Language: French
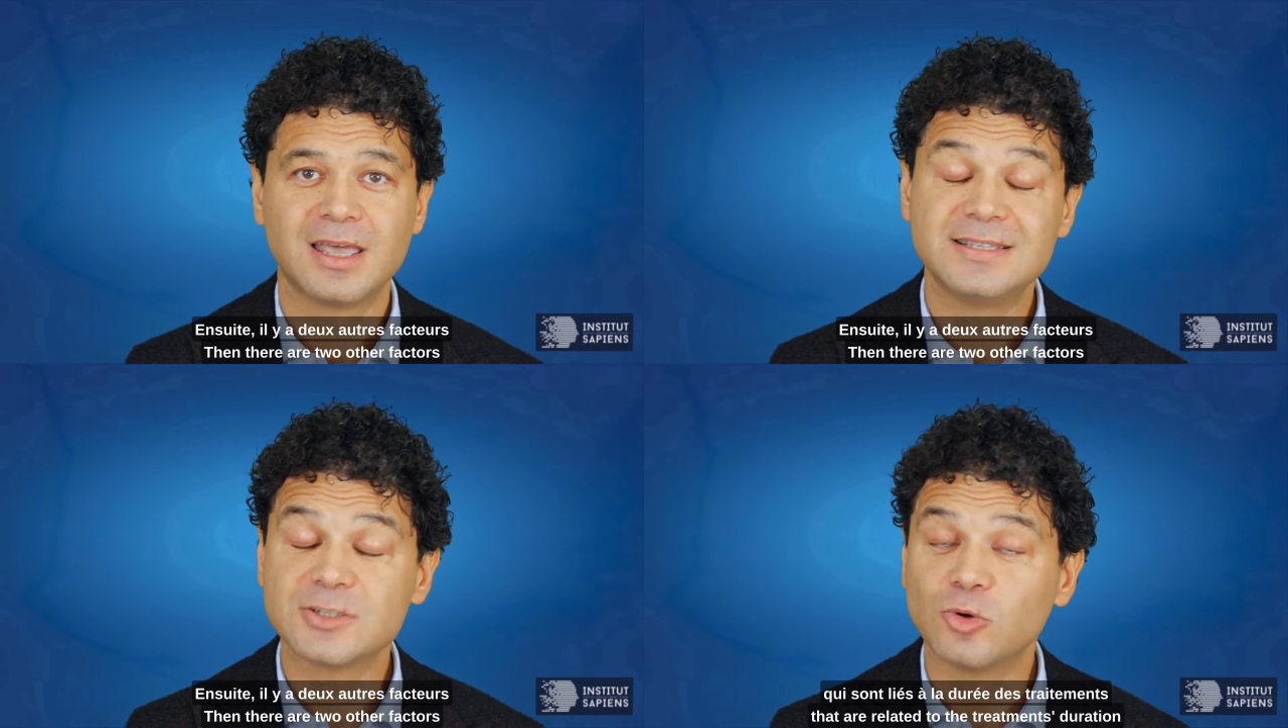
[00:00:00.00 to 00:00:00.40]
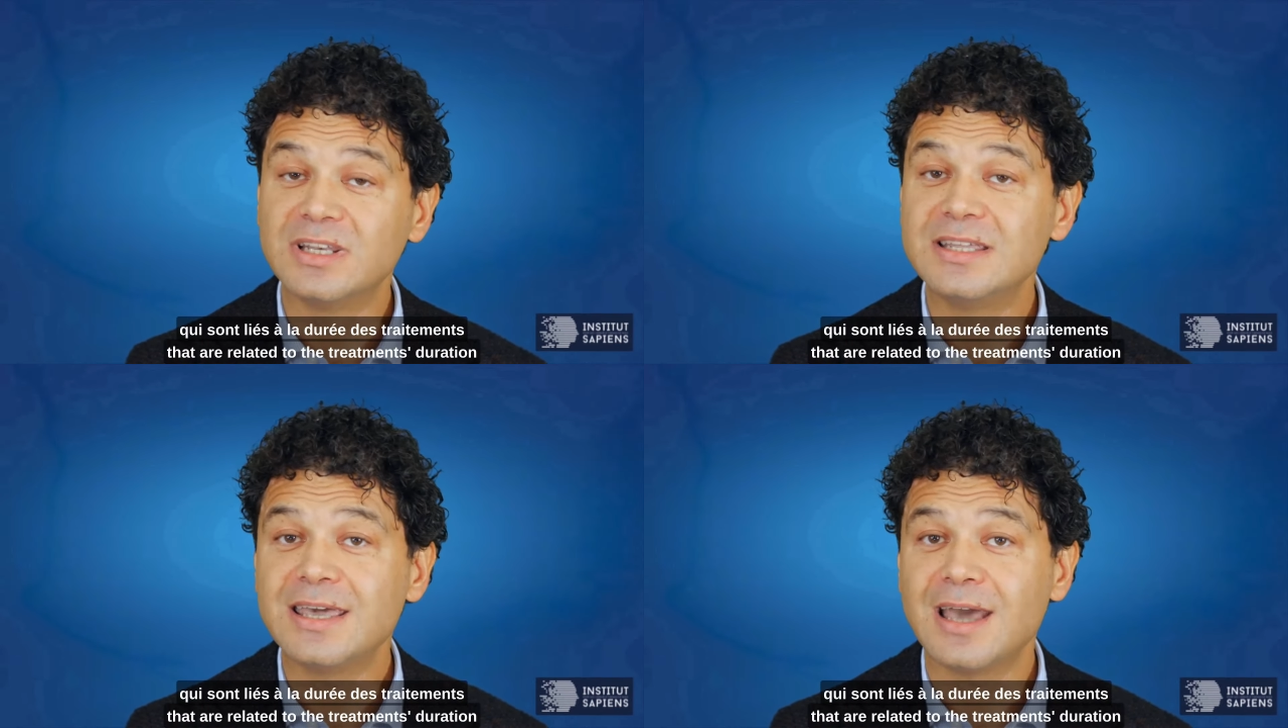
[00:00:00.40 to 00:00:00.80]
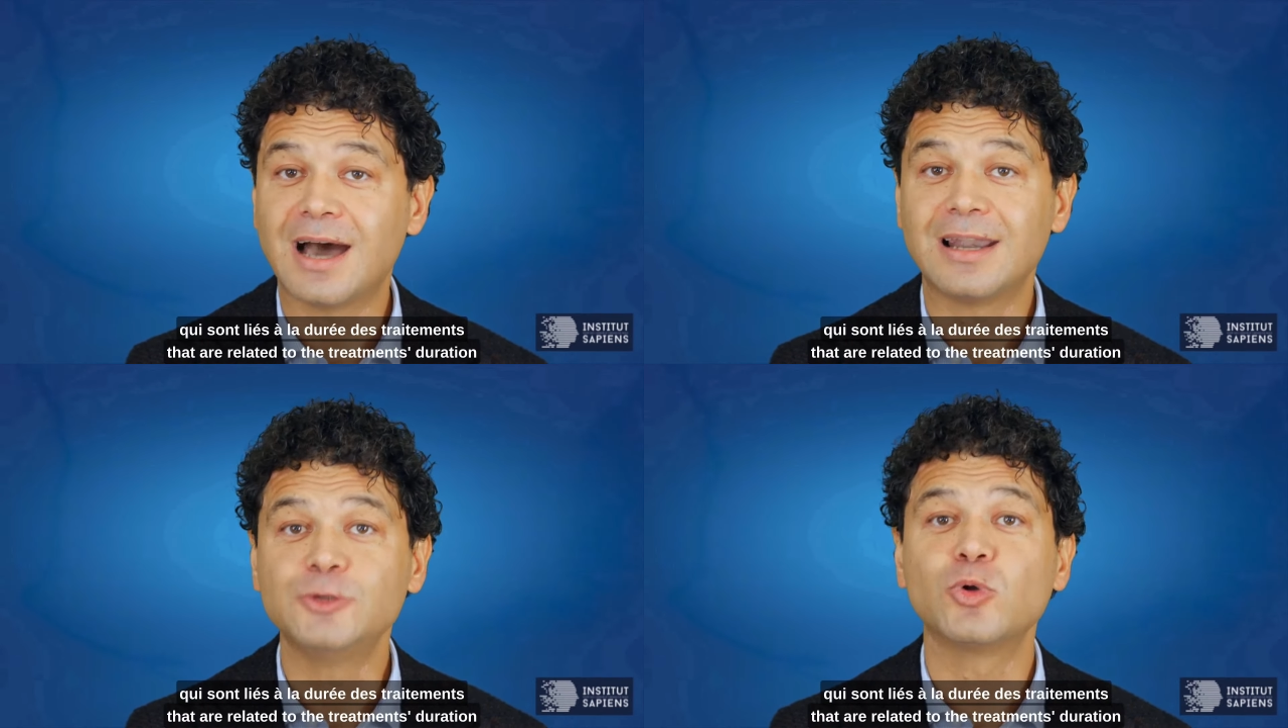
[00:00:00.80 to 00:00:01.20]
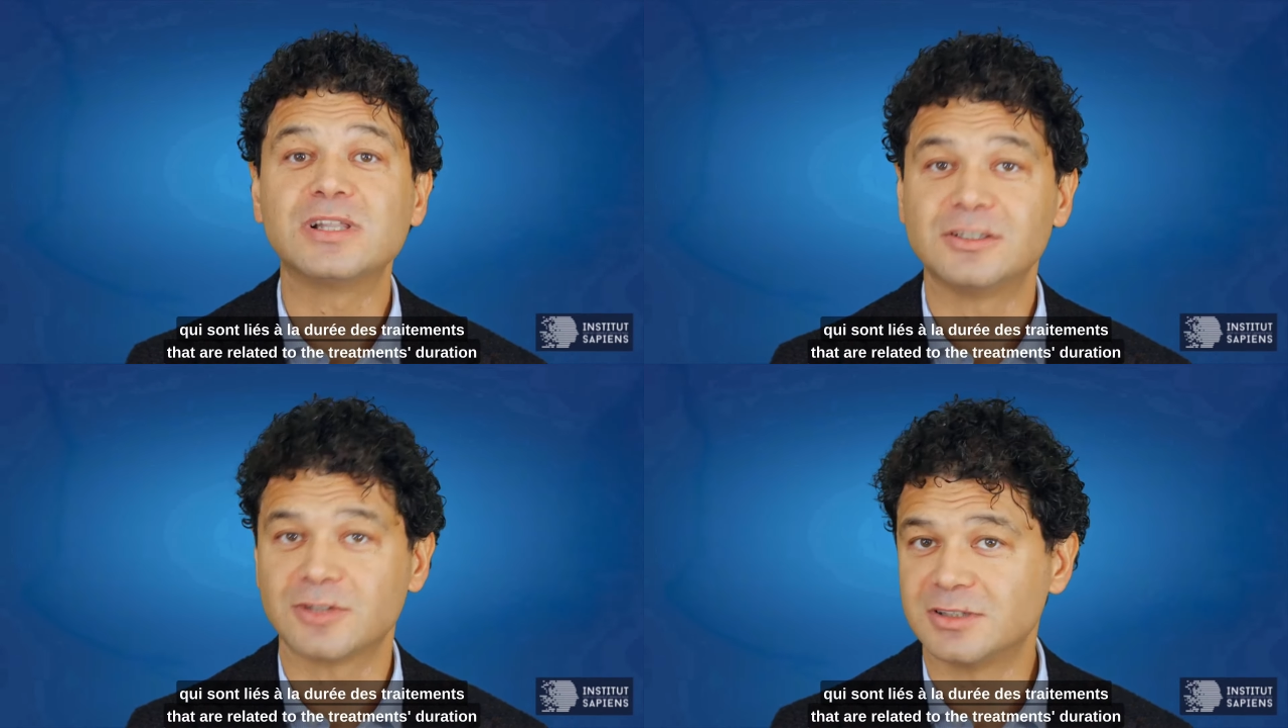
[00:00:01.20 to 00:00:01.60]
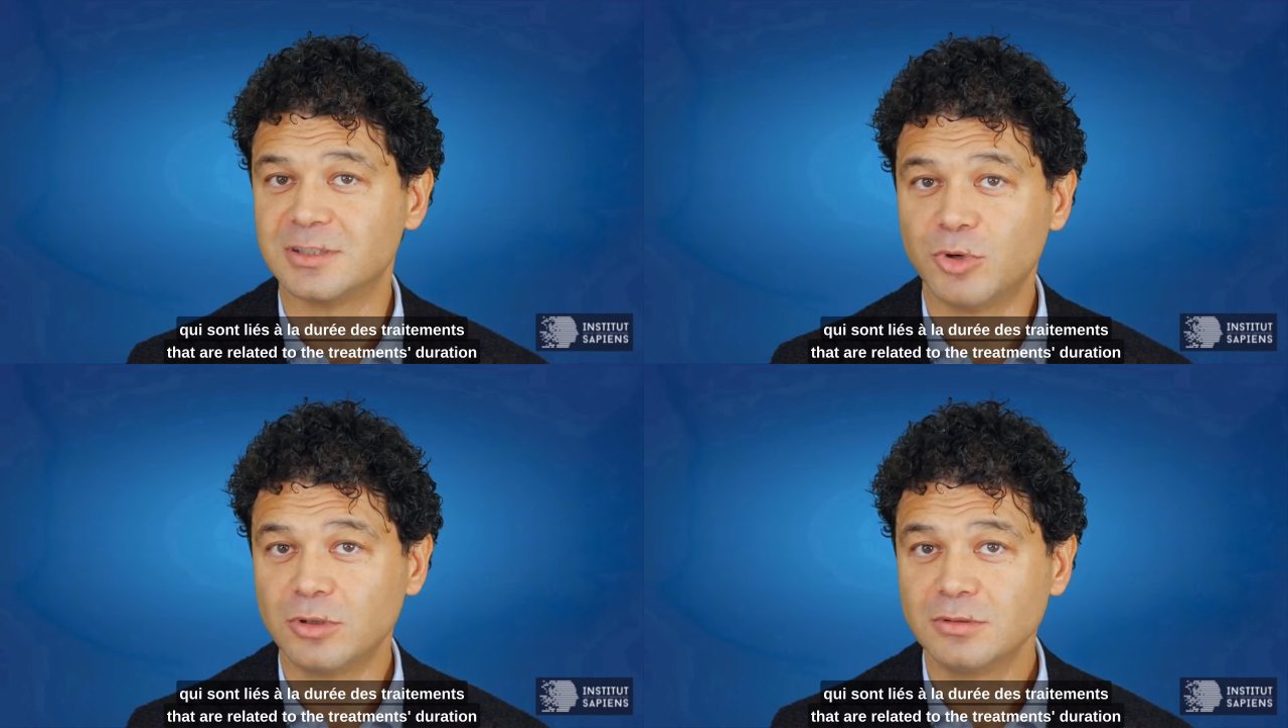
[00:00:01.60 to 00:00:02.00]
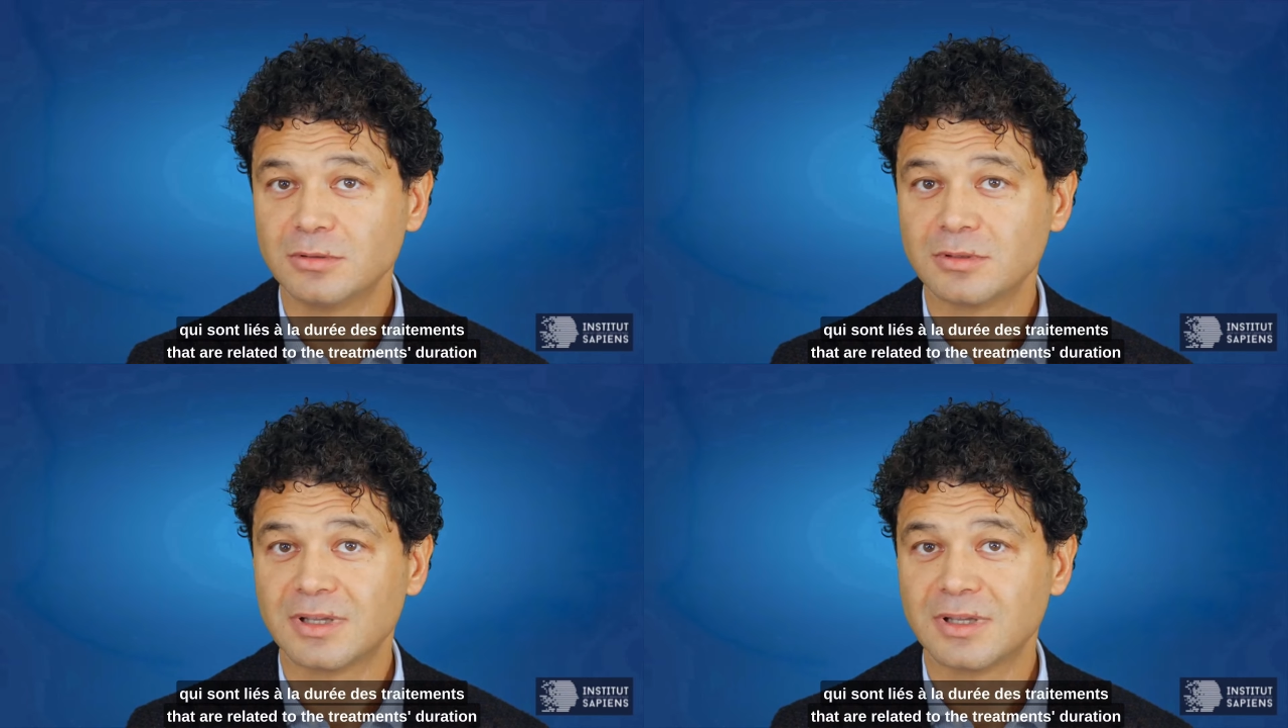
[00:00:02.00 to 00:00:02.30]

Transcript: qui sont liés à la durée des traitements,